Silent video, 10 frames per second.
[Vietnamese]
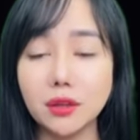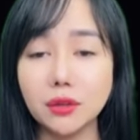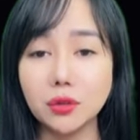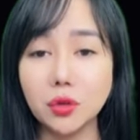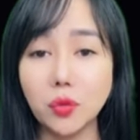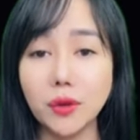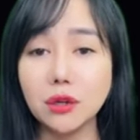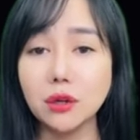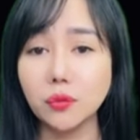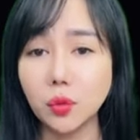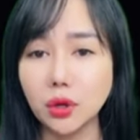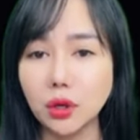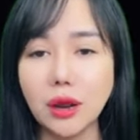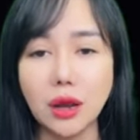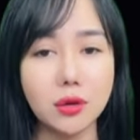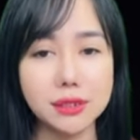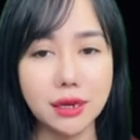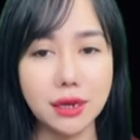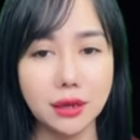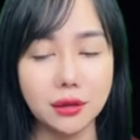Mẹ tôi về quê hôm qua rồi.
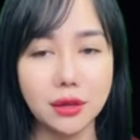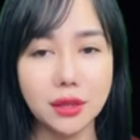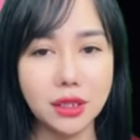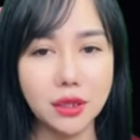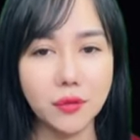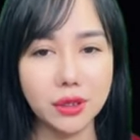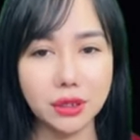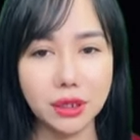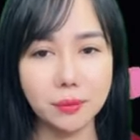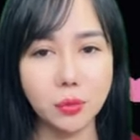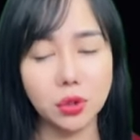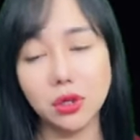Trần Luật mỉm cười,